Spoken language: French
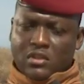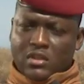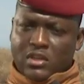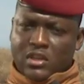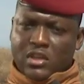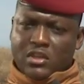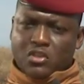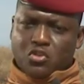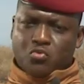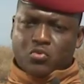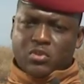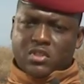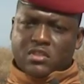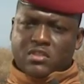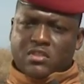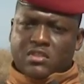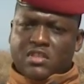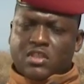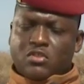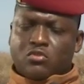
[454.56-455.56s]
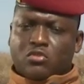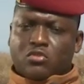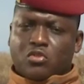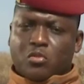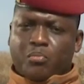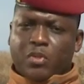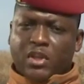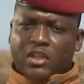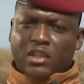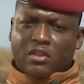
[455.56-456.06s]
Et ensuite, six autres
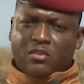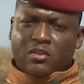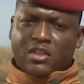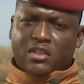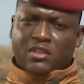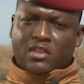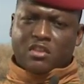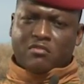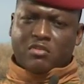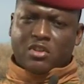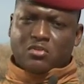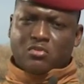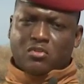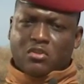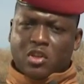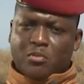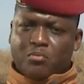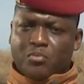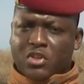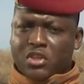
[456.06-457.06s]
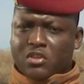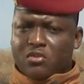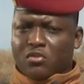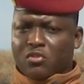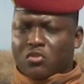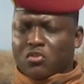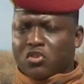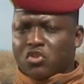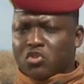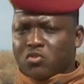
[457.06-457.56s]
bataillons d'intervention rapide
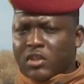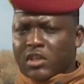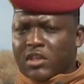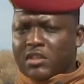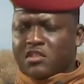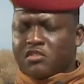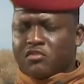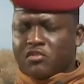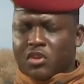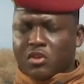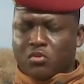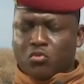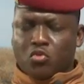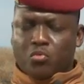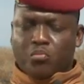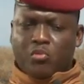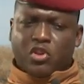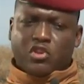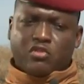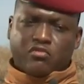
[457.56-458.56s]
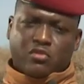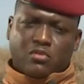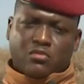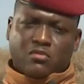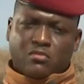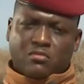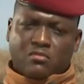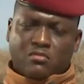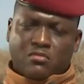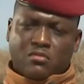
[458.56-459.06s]
ont rejoint les différents groupements de
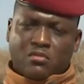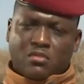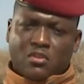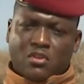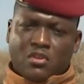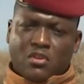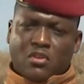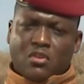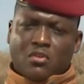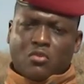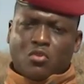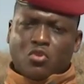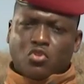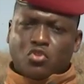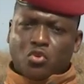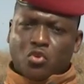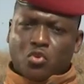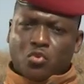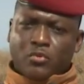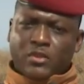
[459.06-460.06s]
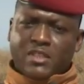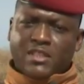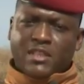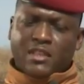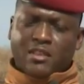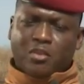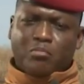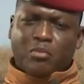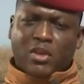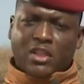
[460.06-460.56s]
forces. Aujourd'hui,
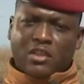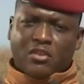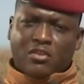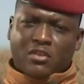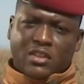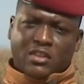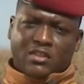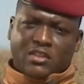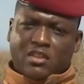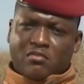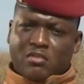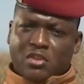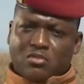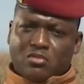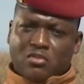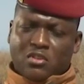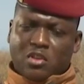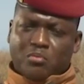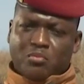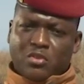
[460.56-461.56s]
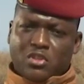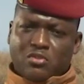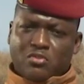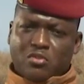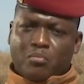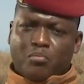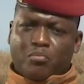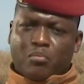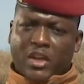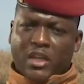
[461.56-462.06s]
sept bataillons d'intervention rapide
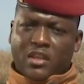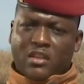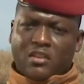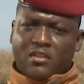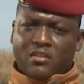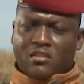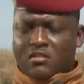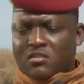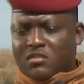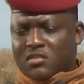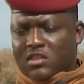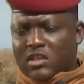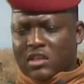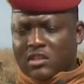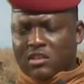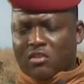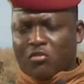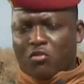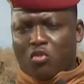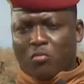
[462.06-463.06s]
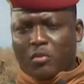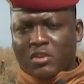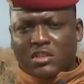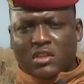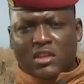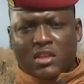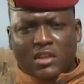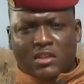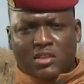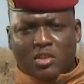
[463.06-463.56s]
sont prêts. Certains ont
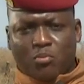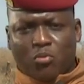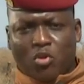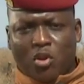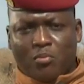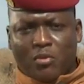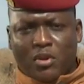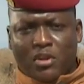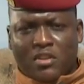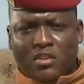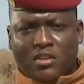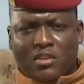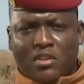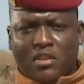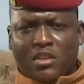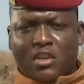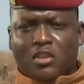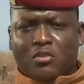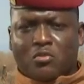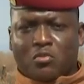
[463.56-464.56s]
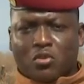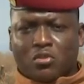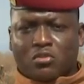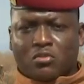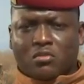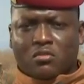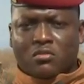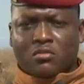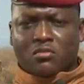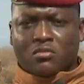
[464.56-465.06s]
commencé leur déploiement et
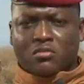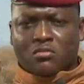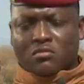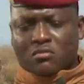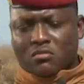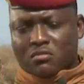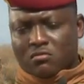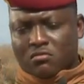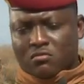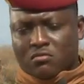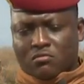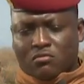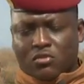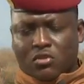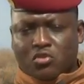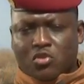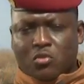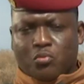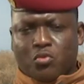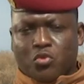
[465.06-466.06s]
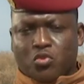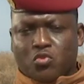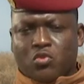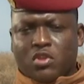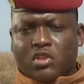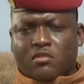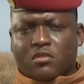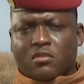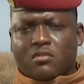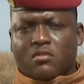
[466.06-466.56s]
d'autres vont se
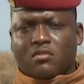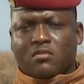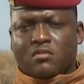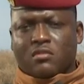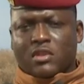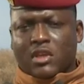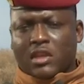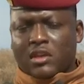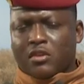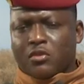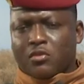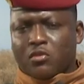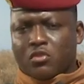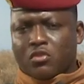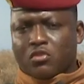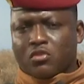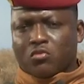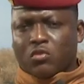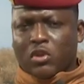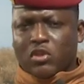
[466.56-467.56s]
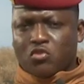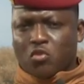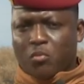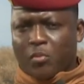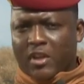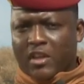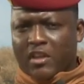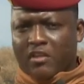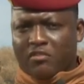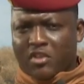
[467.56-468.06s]
poursuivre dans les deux, trois
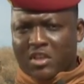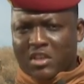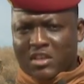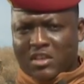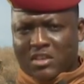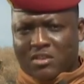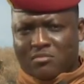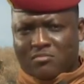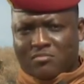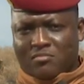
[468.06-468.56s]
semaines à venir.